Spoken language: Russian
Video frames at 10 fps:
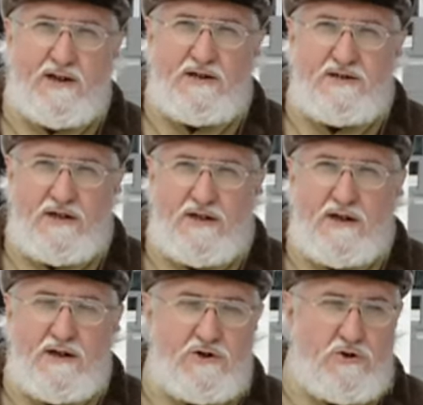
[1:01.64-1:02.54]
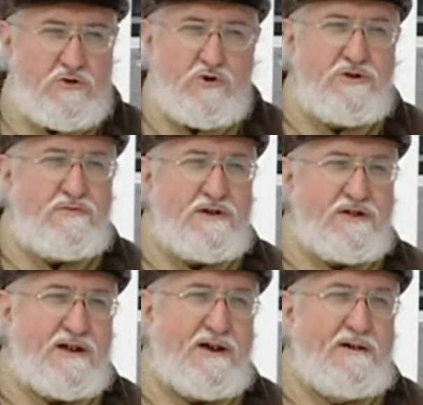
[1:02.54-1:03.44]
газеты, что тоже
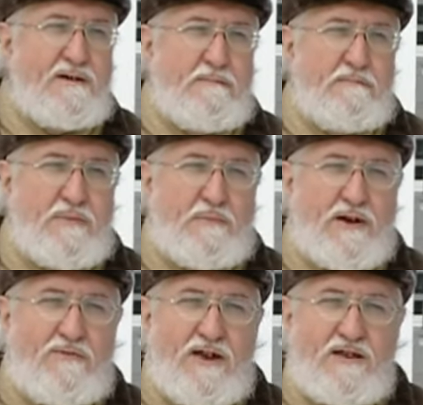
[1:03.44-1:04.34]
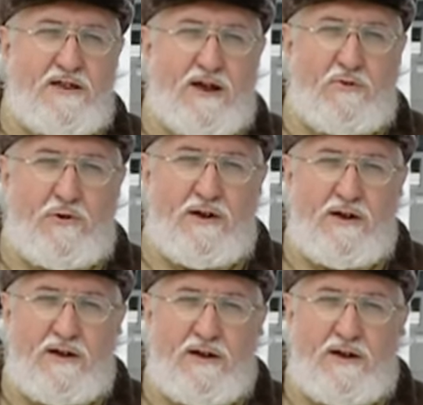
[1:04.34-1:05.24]
удивительно, проявление такой
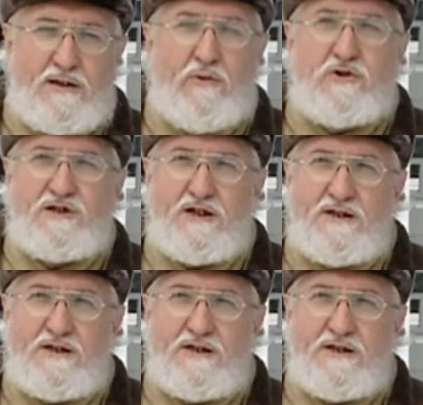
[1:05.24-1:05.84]
творческой